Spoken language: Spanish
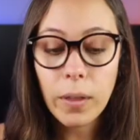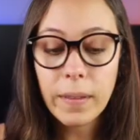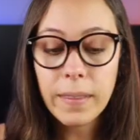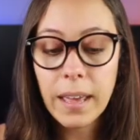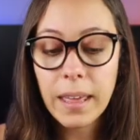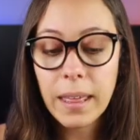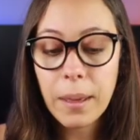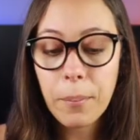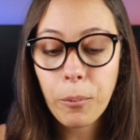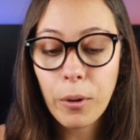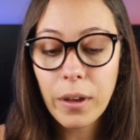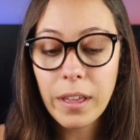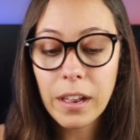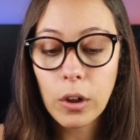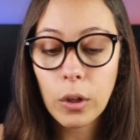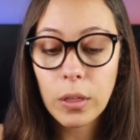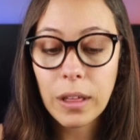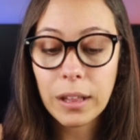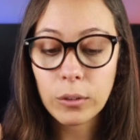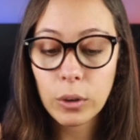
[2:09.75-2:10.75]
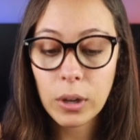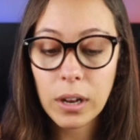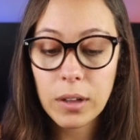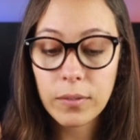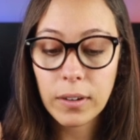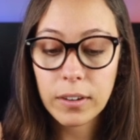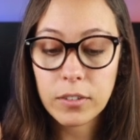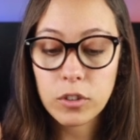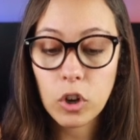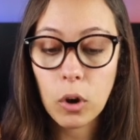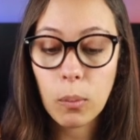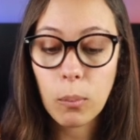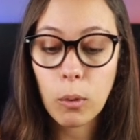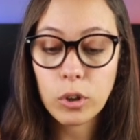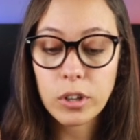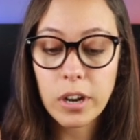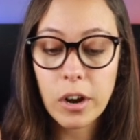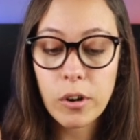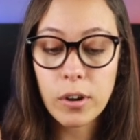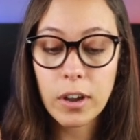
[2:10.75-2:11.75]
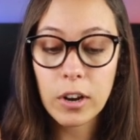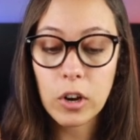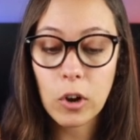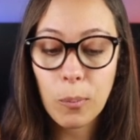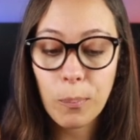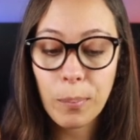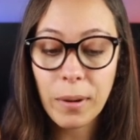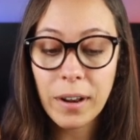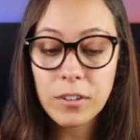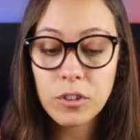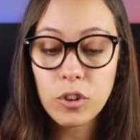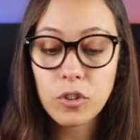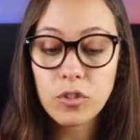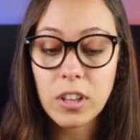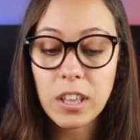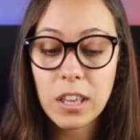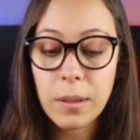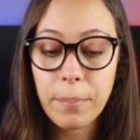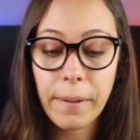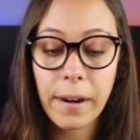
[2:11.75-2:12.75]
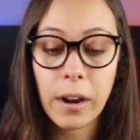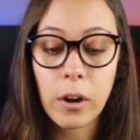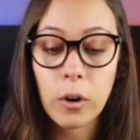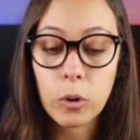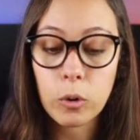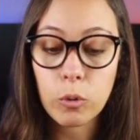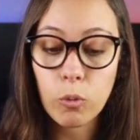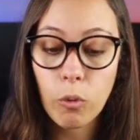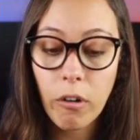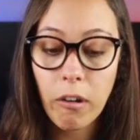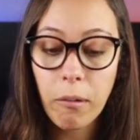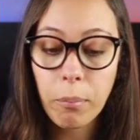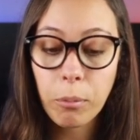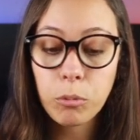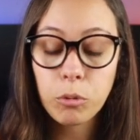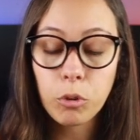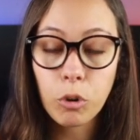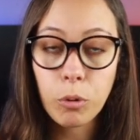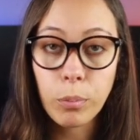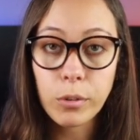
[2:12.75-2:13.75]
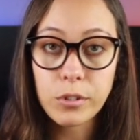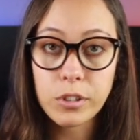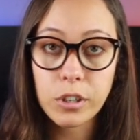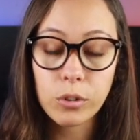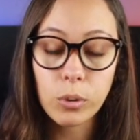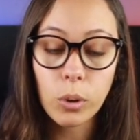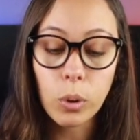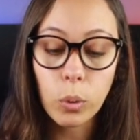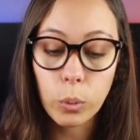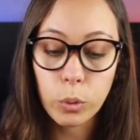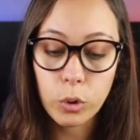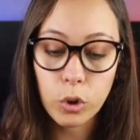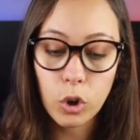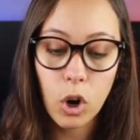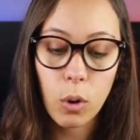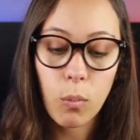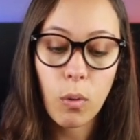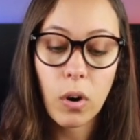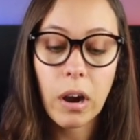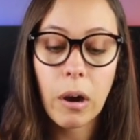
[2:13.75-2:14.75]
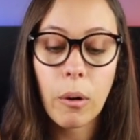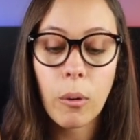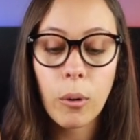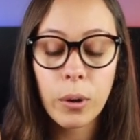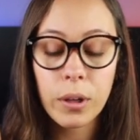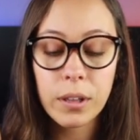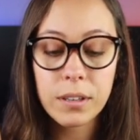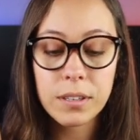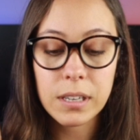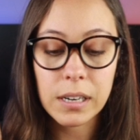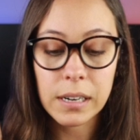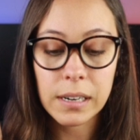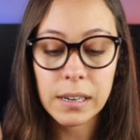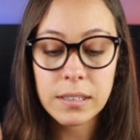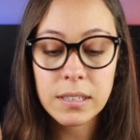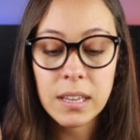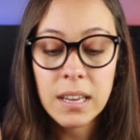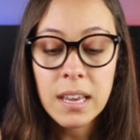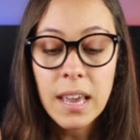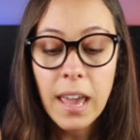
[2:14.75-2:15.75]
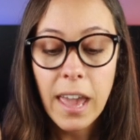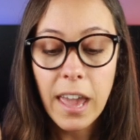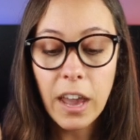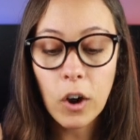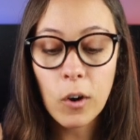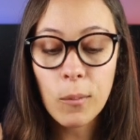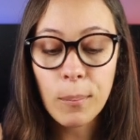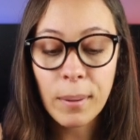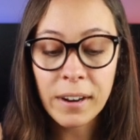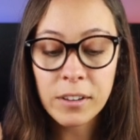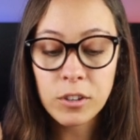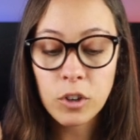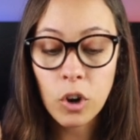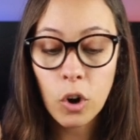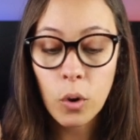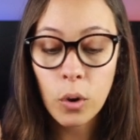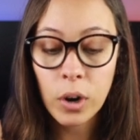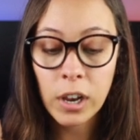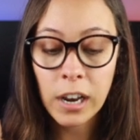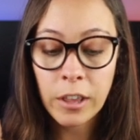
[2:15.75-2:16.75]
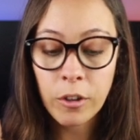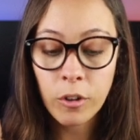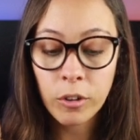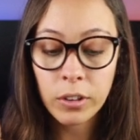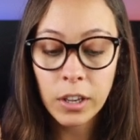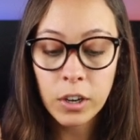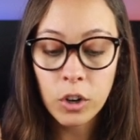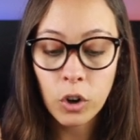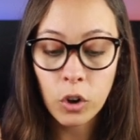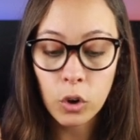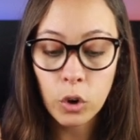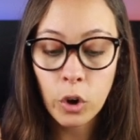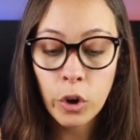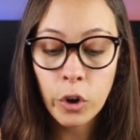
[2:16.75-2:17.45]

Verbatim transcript: después de los datos de la inflación mostraron que los precios se dispararon 9.1% en junio, como acabo de decirles, en comparación con el año anterior.